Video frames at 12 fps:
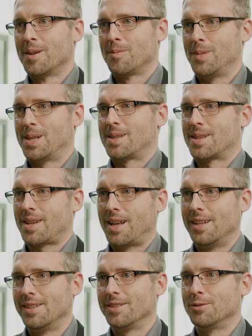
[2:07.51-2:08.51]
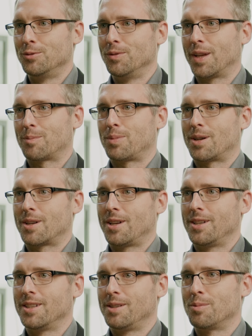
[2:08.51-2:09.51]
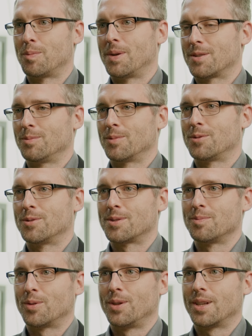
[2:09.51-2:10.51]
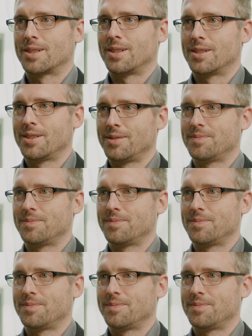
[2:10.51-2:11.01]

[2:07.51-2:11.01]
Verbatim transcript: mit allen Unwägbarkeiten, die man bei so einem großen Projekt hat.